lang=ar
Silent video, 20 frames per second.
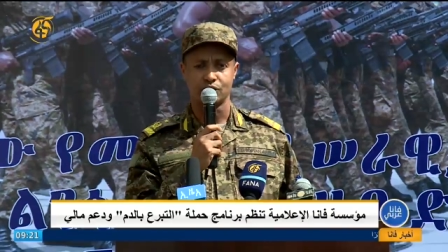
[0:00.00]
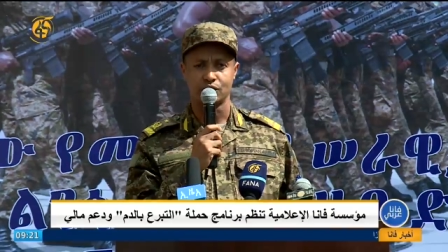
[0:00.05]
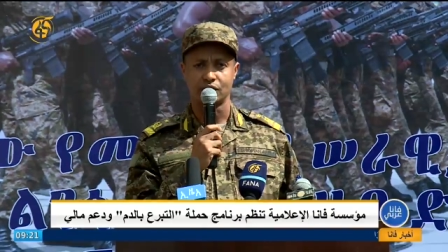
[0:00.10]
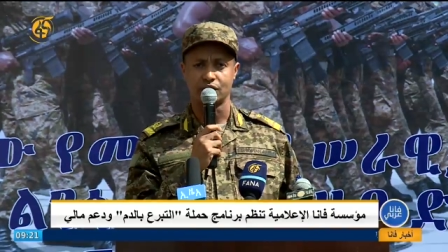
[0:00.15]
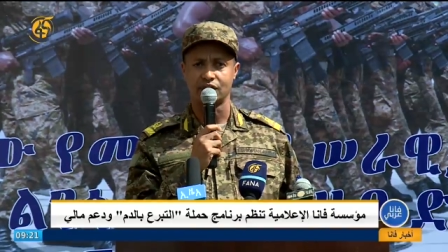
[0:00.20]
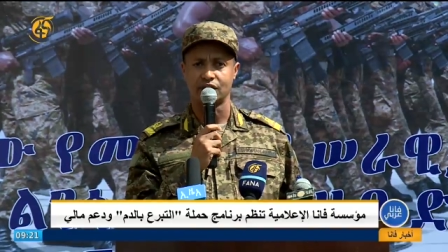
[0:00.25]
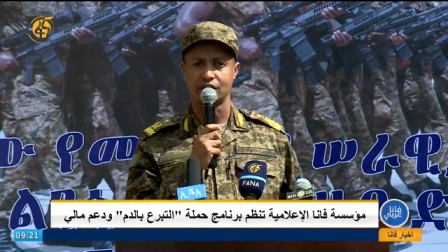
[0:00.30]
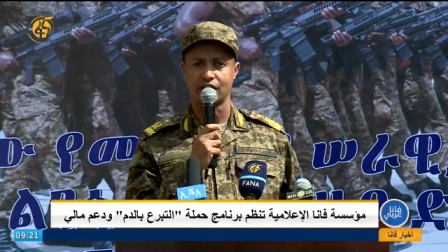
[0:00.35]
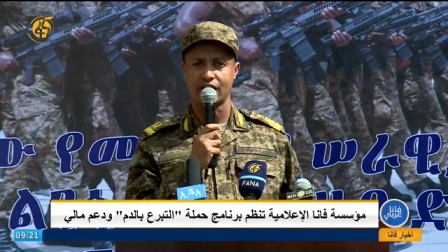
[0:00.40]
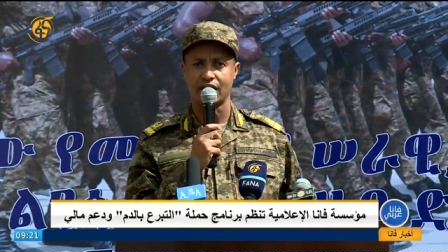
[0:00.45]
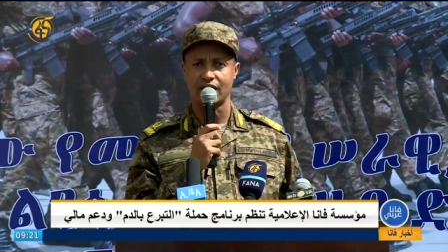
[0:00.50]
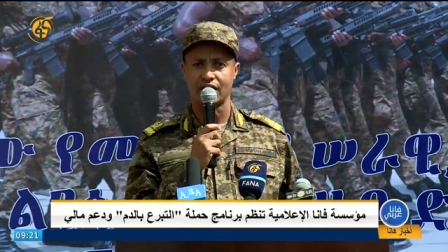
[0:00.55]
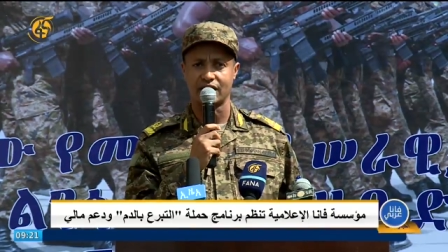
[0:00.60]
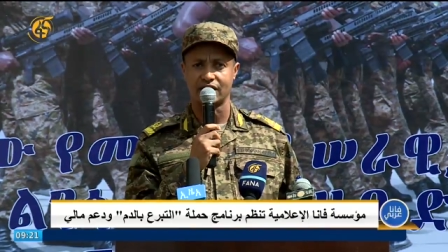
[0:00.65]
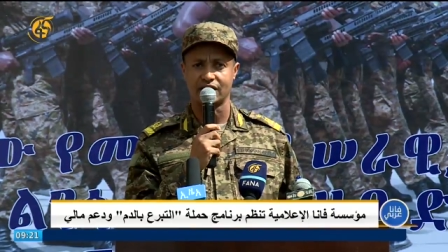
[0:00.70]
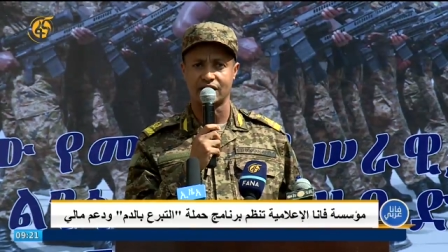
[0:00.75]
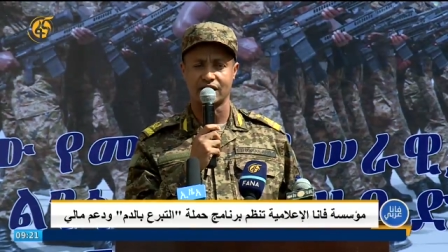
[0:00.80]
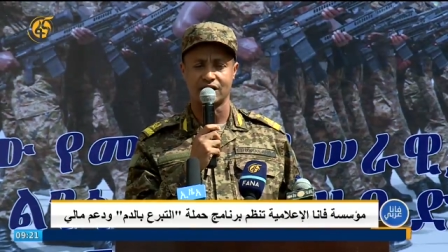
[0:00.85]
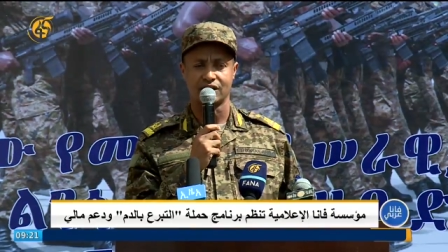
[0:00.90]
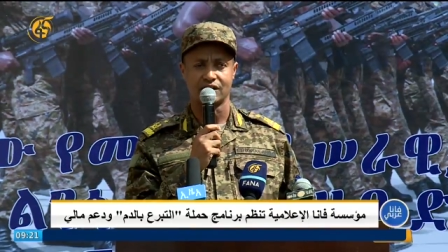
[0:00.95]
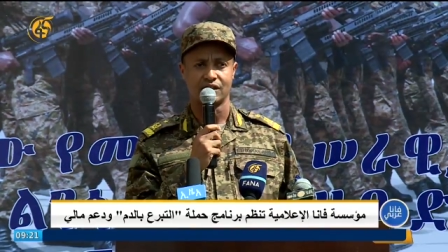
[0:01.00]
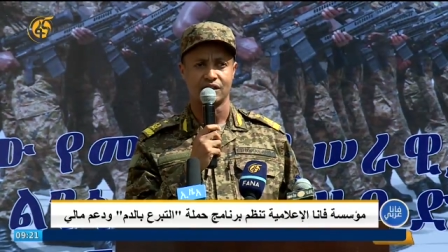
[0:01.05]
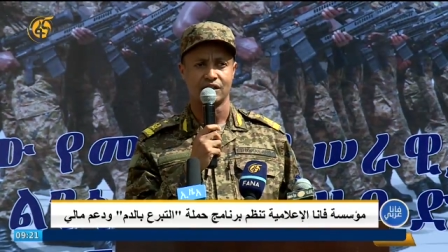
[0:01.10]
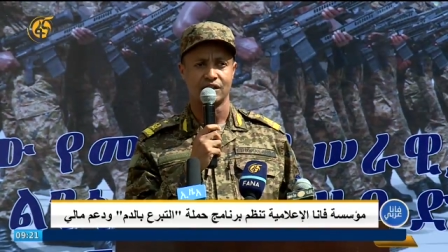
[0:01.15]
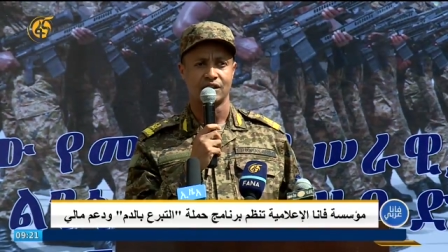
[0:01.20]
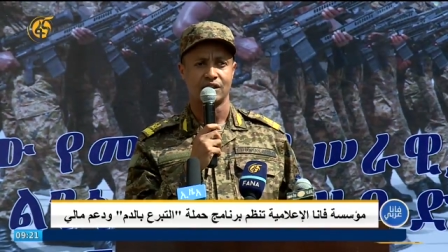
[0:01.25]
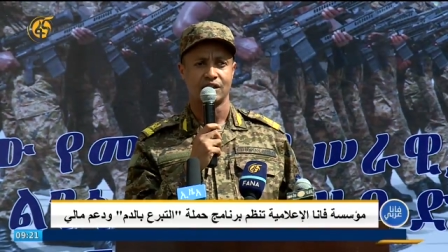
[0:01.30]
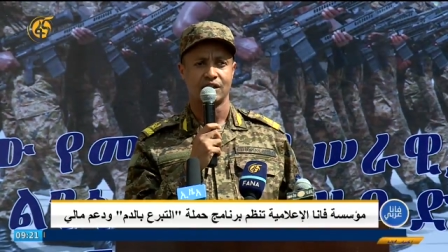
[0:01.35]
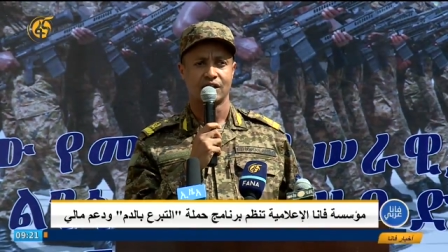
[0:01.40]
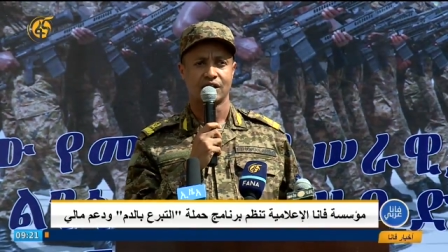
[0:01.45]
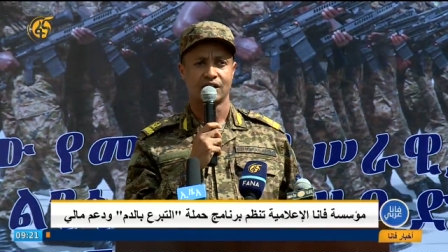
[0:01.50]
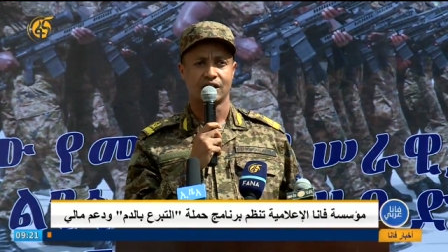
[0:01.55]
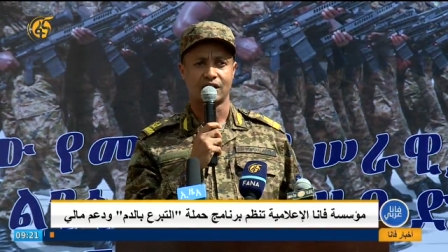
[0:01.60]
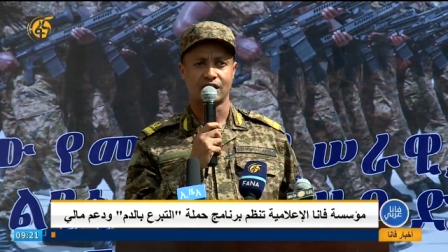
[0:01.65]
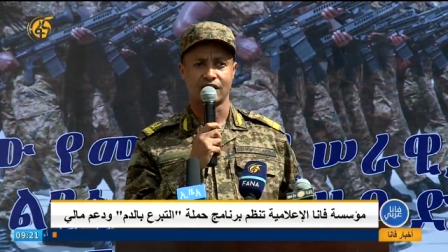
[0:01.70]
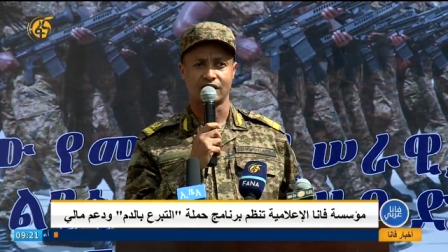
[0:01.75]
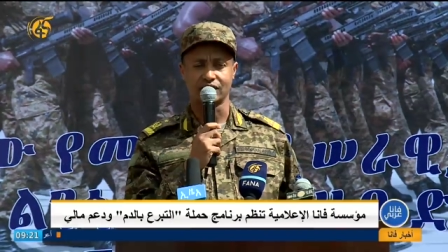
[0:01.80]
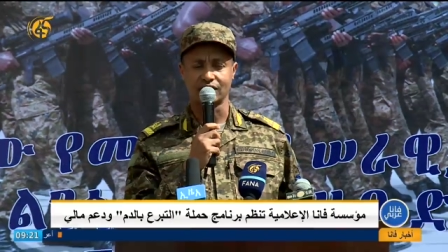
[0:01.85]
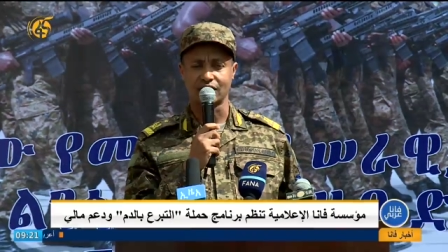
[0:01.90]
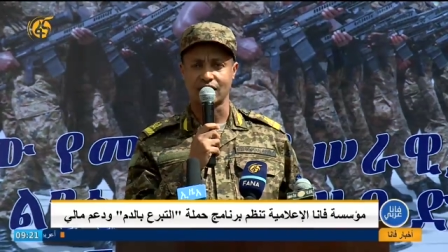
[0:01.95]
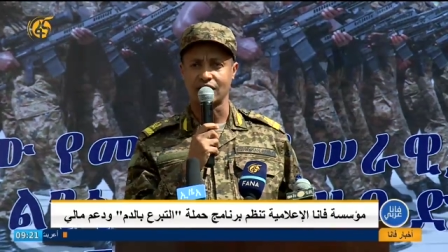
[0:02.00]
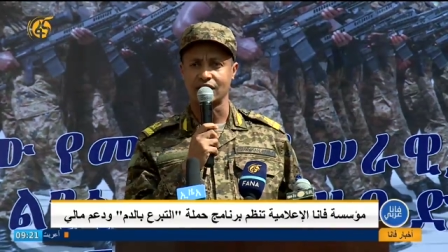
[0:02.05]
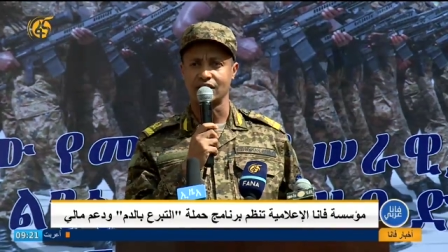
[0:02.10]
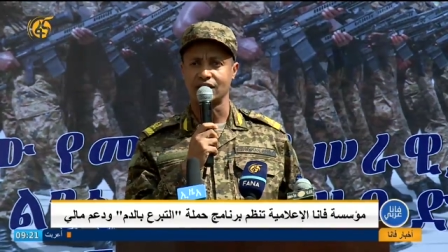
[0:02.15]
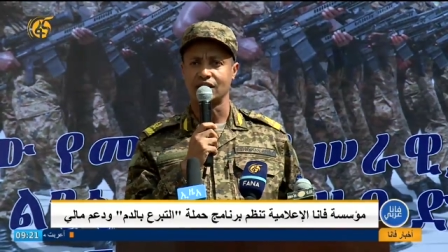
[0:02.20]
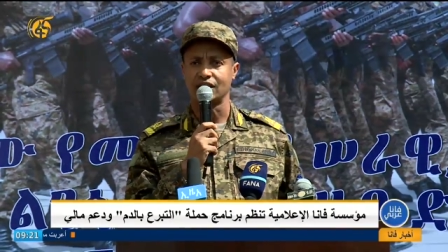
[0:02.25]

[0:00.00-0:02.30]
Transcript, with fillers: التبرعية بتقديمهم